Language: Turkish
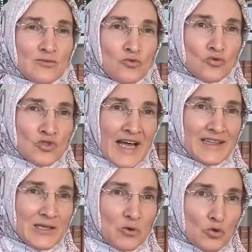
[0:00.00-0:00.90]

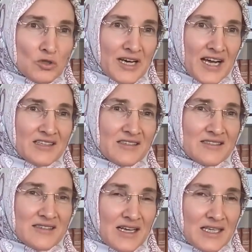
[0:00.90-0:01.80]
düzenli olarak
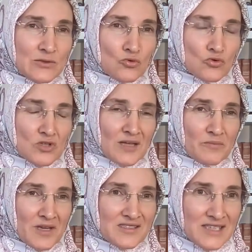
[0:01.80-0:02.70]
Risale-i
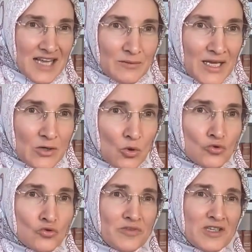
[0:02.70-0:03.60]
Nur'dan beslenmek,
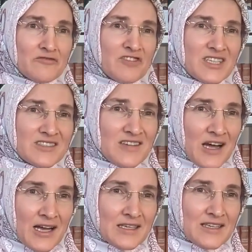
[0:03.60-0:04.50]
onu bir virt
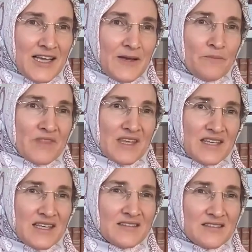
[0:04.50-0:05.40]
haline
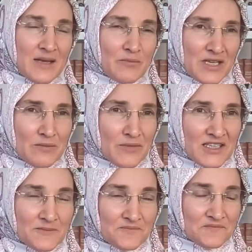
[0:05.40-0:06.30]

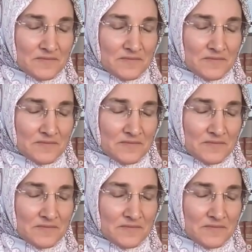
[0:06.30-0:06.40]
getirebilmek.